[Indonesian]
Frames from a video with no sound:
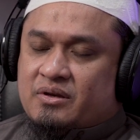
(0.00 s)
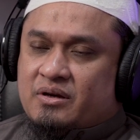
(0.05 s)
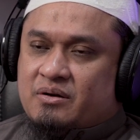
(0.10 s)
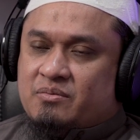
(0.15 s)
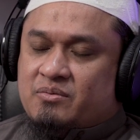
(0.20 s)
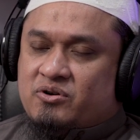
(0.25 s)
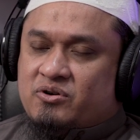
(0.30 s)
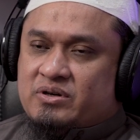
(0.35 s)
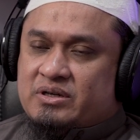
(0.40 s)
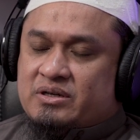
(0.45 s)
jadi
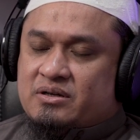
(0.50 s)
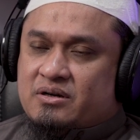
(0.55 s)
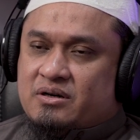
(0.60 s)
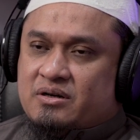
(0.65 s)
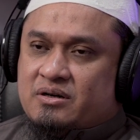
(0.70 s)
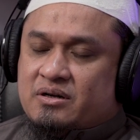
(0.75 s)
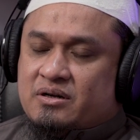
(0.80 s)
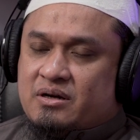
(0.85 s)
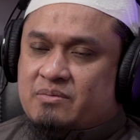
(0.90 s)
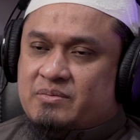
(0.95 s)
bahwa eh,
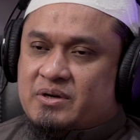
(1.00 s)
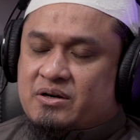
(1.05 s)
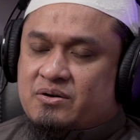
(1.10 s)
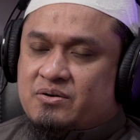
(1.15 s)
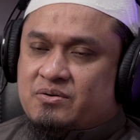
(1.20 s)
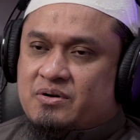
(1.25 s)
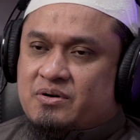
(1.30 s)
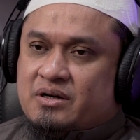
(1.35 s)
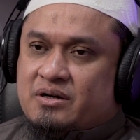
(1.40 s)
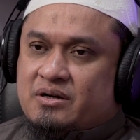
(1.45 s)
Nabi
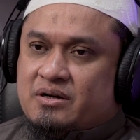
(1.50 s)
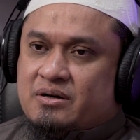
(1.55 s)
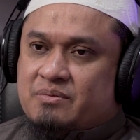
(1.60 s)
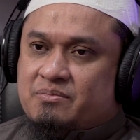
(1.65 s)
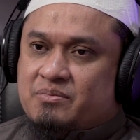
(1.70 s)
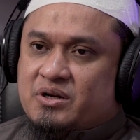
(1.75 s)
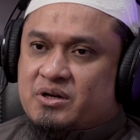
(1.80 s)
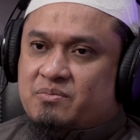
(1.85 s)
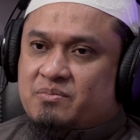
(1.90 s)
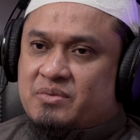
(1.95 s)
keluar
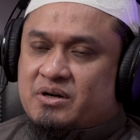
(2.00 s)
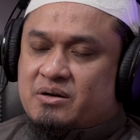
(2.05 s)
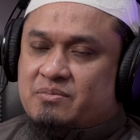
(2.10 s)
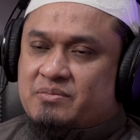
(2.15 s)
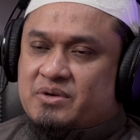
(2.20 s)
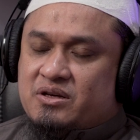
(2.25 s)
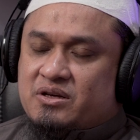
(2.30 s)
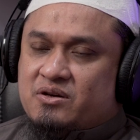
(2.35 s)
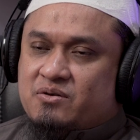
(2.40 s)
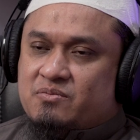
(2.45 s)
dan beliau pernah
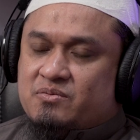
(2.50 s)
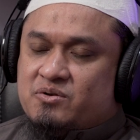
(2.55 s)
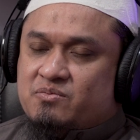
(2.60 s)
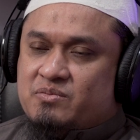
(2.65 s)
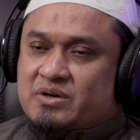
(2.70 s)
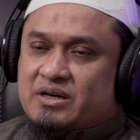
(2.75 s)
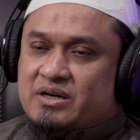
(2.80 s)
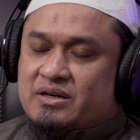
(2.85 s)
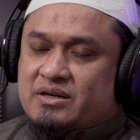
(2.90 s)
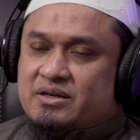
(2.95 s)
mencium
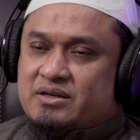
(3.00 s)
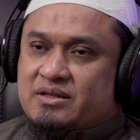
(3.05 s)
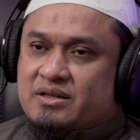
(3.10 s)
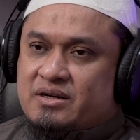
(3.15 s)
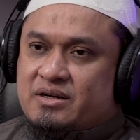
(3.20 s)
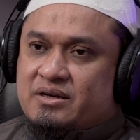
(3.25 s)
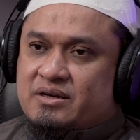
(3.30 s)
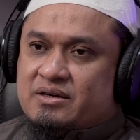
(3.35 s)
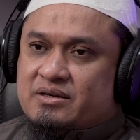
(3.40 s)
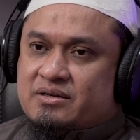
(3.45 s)
sebagian
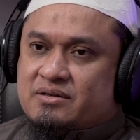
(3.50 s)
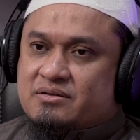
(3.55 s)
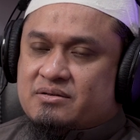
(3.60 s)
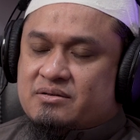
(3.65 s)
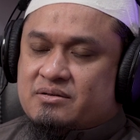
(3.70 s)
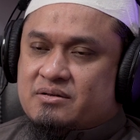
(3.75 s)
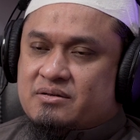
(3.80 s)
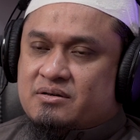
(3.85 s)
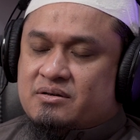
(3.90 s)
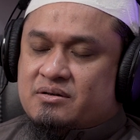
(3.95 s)
istrinya
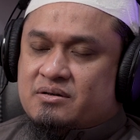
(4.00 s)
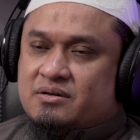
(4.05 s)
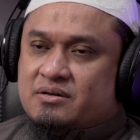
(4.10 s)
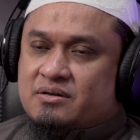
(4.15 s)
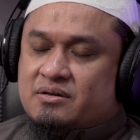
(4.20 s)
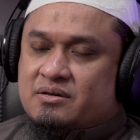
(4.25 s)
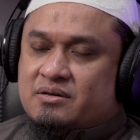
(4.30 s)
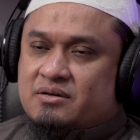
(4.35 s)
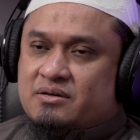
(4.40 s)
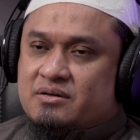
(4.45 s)

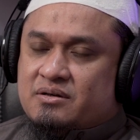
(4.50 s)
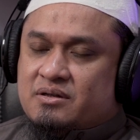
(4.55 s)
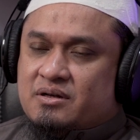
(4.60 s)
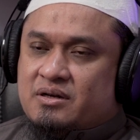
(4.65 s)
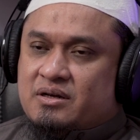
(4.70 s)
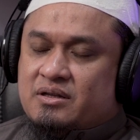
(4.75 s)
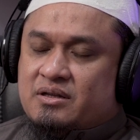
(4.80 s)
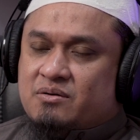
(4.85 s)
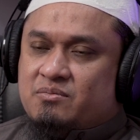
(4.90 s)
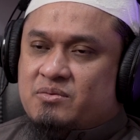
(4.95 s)

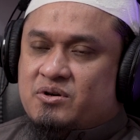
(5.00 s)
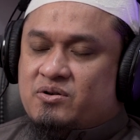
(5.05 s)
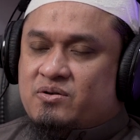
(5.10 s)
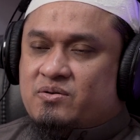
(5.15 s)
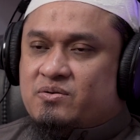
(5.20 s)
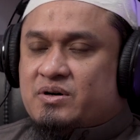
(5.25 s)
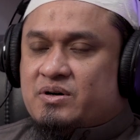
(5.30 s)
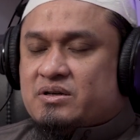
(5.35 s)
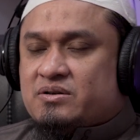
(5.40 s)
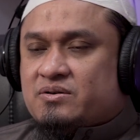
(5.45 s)
setelah itu beliau
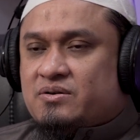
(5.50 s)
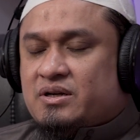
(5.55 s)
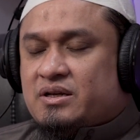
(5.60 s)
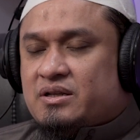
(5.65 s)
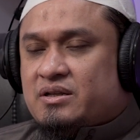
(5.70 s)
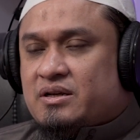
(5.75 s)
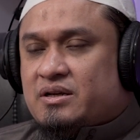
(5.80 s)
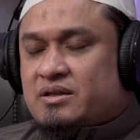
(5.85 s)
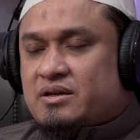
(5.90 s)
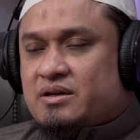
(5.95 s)
keluar sholat
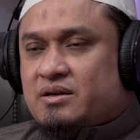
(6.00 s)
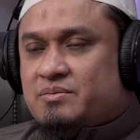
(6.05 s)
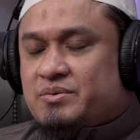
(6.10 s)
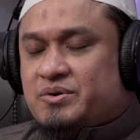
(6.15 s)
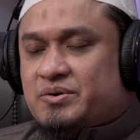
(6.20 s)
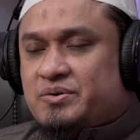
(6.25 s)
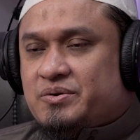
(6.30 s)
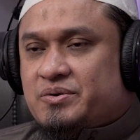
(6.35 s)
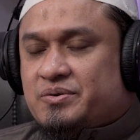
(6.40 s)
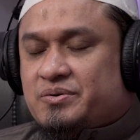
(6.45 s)
dan tidak
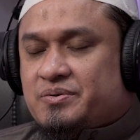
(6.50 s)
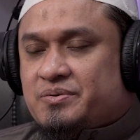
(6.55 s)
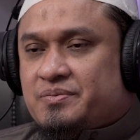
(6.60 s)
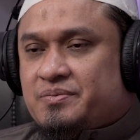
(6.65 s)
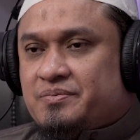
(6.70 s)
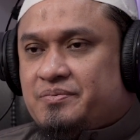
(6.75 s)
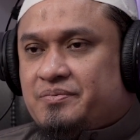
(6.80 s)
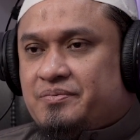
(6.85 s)
beruduk.